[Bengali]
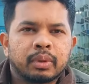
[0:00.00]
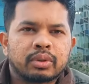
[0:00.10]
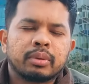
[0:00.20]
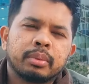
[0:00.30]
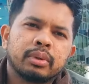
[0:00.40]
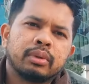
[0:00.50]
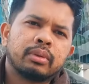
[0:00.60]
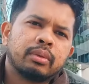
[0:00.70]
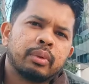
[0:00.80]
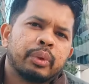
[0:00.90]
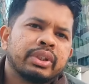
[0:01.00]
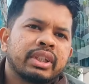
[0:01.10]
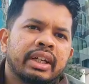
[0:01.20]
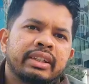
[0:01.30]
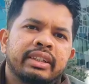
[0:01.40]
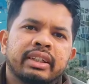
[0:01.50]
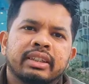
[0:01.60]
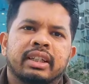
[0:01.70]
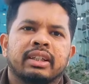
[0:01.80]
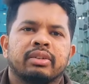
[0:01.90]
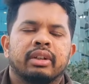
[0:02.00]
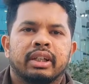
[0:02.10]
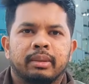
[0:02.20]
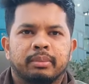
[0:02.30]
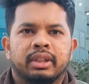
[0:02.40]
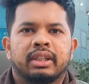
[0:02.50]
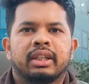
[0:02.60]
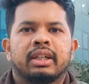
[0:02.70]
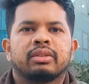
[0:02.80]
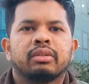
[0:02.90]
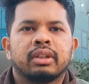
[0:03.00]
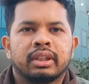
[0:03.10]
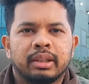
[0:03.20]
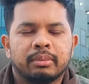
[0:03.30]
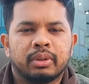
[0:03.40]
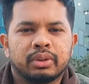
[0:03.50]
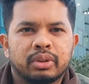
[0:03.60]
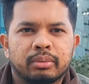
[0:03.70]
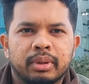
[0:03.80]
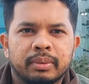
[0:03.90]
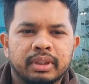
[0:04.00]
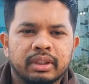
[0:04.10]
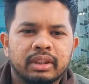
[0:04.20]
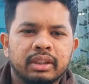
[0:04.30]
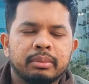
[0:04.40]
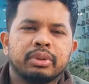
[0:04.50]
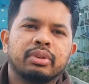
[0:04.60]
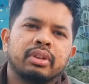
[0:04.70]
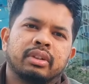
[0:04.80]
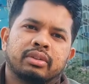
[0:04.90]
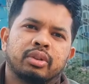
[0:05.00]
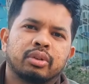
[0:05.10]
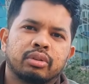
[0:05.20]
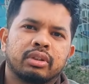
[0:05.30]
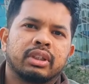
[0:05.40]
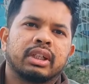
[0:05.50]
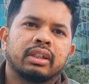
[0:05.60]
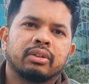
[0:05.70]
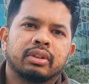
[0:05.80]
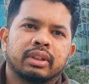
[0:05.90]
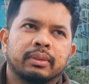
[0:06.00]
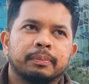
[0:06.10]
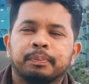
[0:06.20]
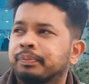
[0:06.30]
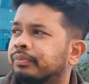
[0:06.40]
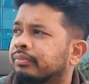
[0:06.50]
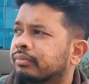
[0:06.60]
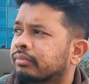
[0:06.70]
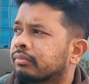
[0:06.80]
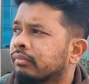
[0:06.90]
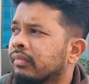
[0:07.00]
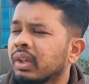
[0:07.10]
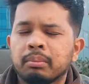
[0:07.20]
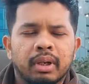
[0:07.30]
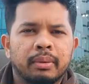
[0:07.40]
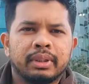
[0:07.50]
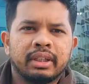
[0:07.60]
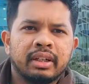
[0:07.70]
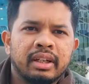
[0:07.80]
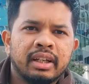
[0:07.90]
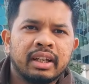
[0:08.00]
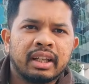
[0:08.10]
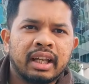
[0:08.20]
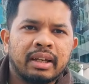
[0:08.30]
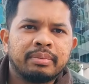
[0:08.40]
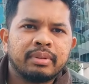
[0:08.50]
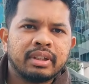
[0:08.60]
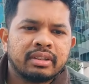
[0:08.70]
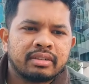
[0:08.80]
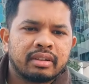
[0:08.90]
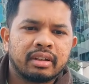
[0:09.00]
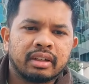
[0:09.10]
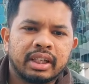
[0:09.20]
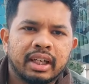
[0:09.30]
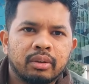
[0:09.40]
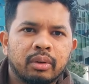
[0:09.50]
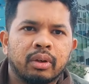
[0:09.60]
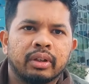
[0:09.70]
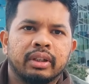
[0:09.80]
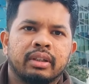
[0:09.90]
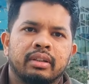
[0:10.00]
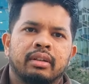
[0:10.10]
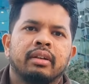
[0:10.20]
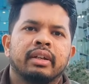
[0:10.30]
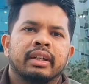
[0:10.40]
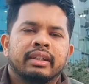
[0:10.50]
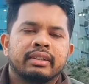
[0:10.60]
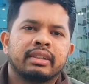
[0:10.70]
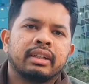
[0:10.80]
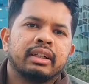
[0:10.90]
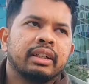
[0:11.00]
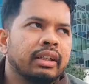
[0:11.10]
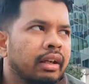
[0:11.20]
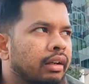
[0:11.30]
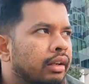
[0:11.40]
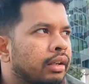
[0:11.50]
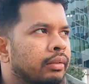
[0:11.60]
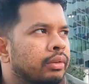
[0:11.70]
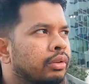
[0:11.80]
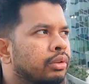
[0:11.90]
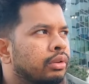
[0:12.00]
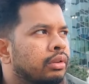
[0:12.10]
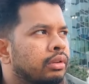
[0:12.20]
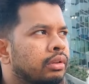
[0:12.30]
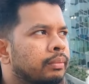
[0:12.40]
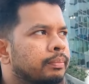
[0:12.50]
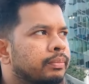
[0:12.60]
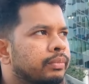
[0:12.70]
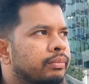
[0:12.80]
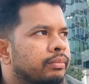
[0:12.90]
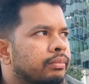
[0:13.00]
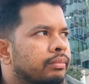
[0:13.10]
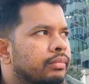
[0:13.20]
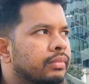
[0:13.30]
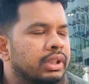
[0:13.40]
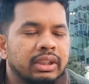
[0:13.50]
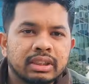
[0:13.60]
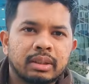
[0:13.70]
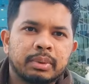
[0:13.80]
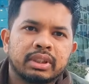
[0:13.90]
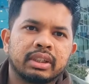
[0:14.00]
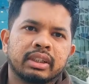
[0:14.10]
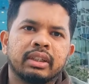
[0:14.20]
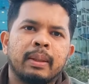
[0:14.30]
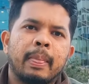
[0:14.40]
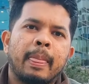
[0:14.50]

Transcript: কসবো ওই সাইড দিয়ে যারা আসলে গেম দেয় তারা আসলে গেম দেওয়ার সময় আমাদের কি কি বিষয়ে সতর্কতা থাকা দরকার বা আমাদের লাইফ রিক্স কেন হয় রিসেন্টলি গত তিন চার মাস আগে